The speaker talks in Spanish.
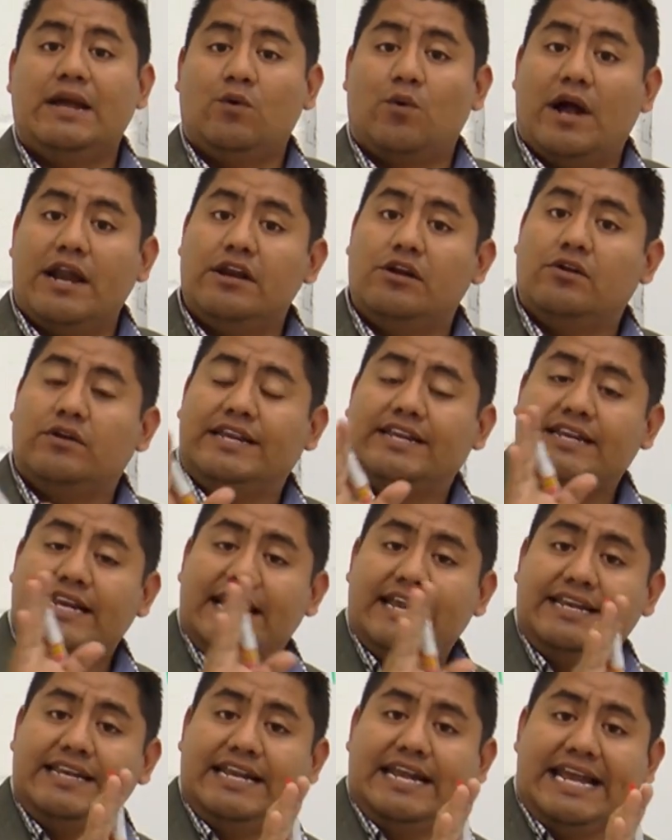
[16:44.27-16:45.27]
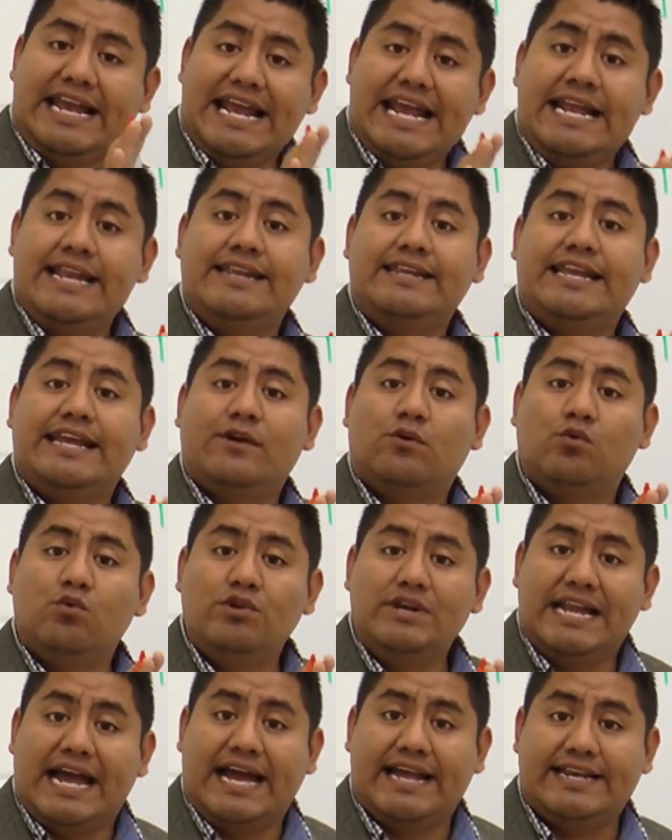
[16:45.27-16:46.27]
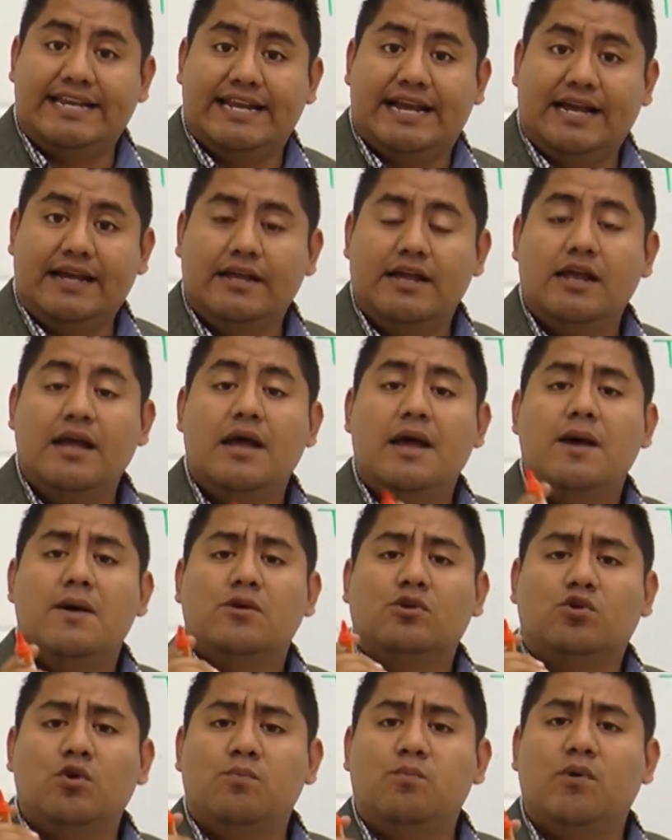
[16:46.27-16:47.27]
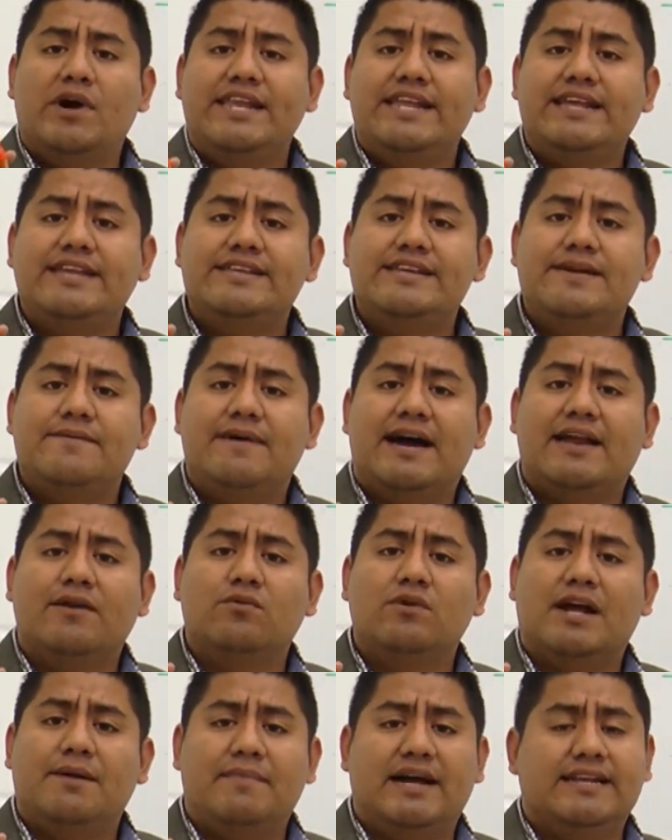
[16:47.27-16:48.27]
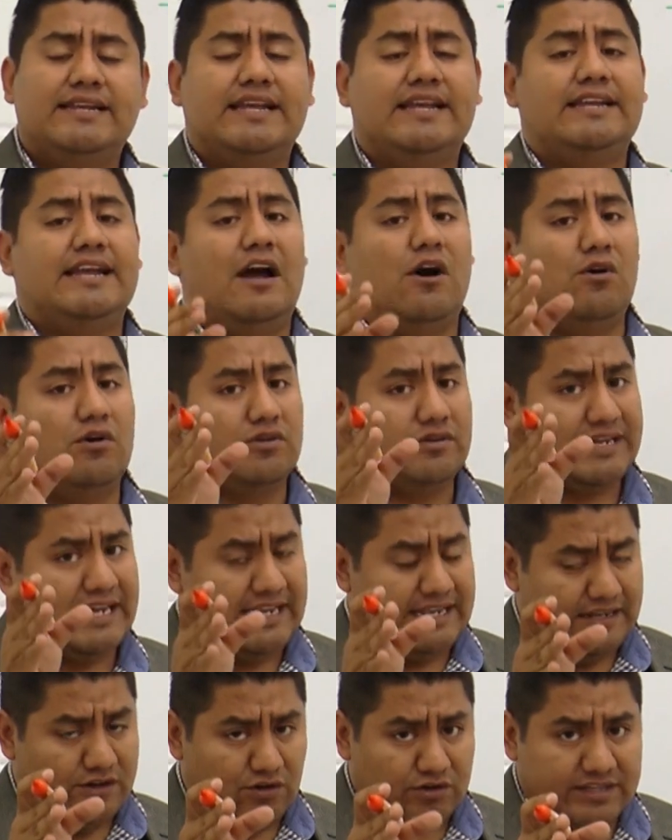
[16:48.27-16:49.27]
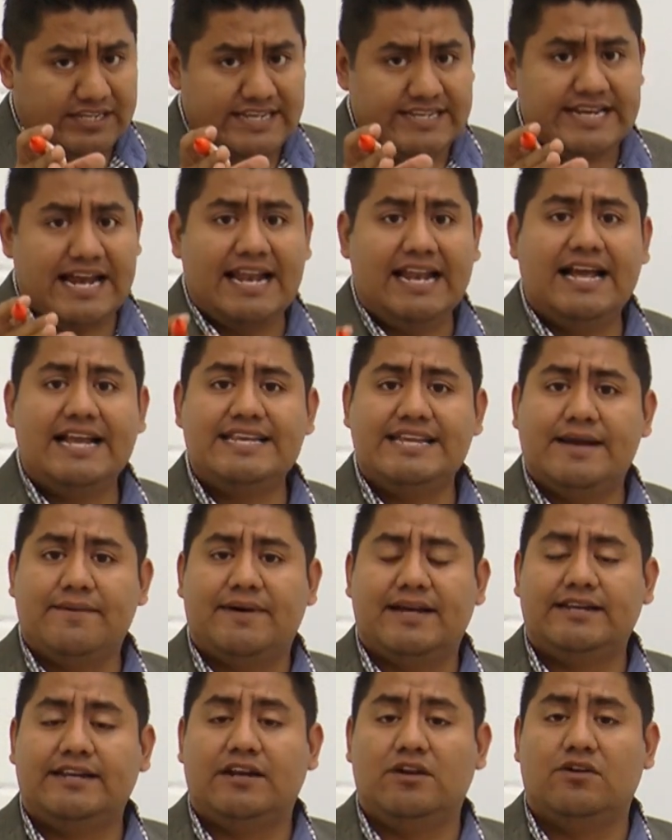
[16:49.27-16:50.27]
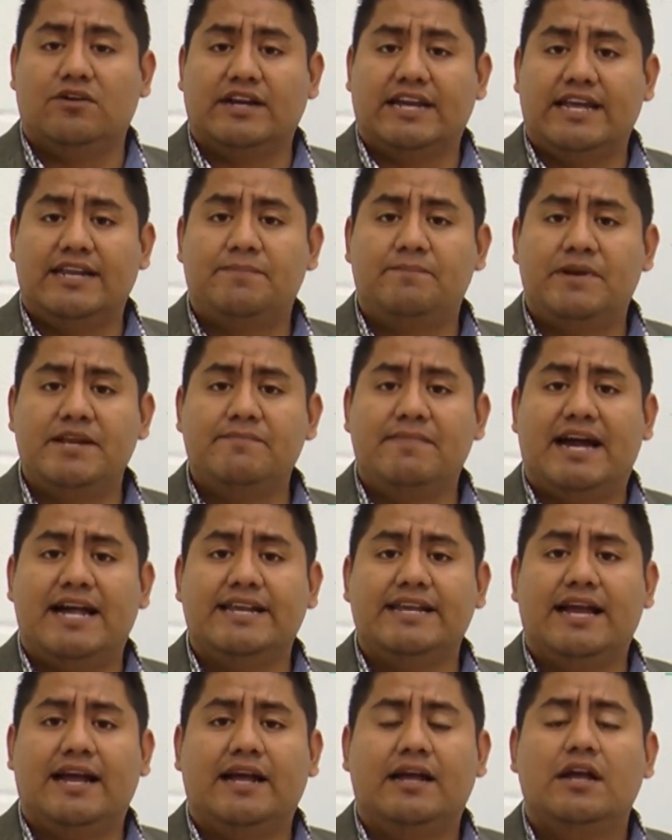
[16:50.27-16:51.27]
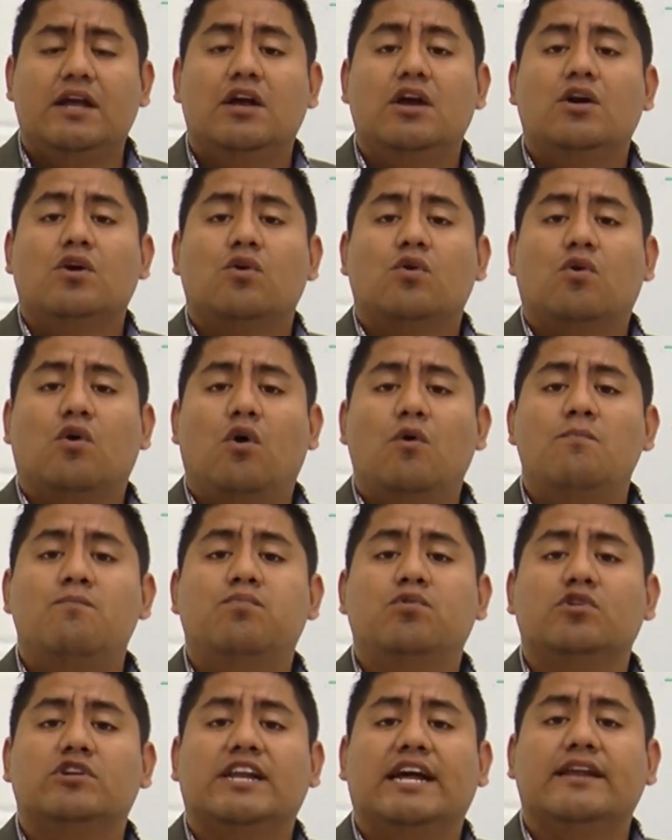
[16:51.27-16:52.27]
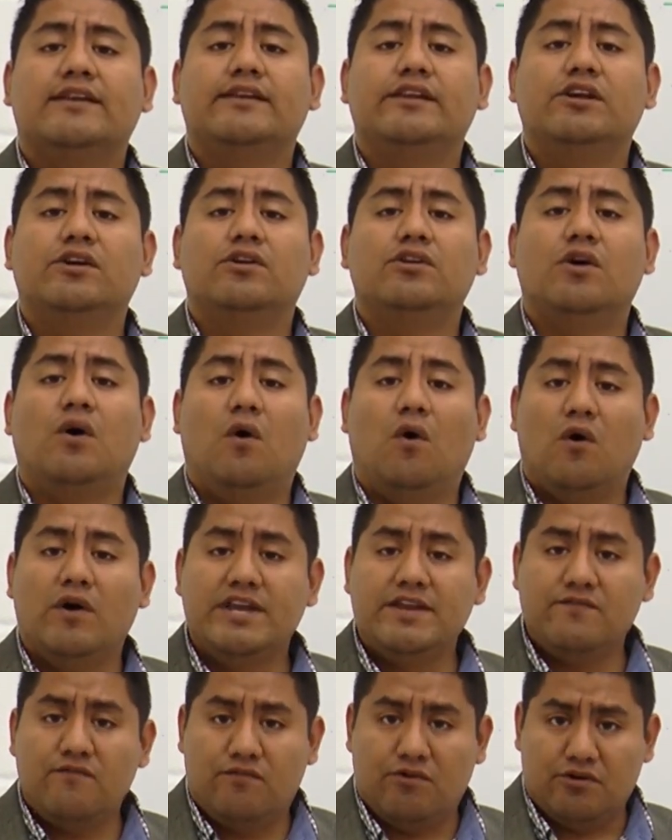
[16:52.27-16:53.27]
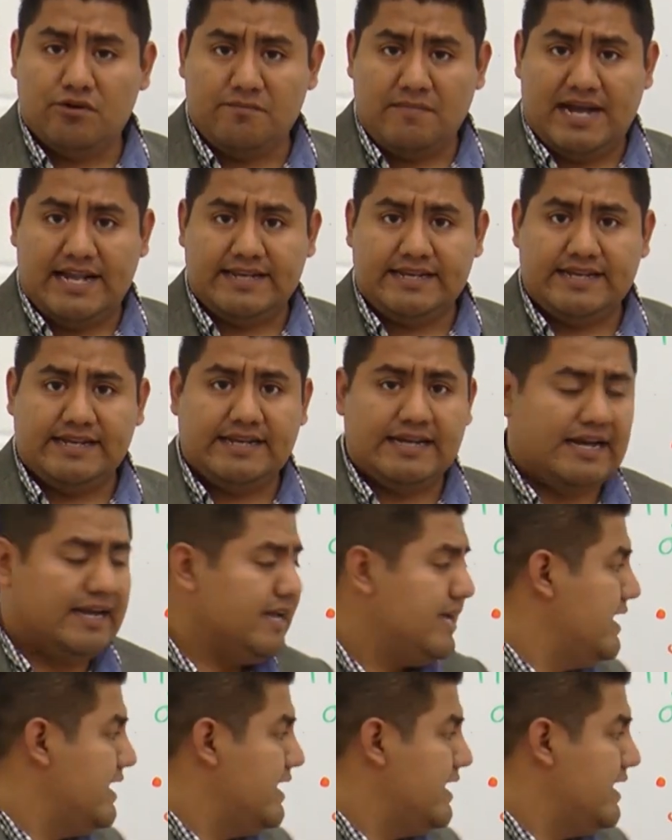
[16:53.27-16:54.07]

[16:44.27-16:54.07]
cuando estés en secundaria, tú puedes llevar una materia o, o si ya la llevas en lo que es primaria, computación o informática.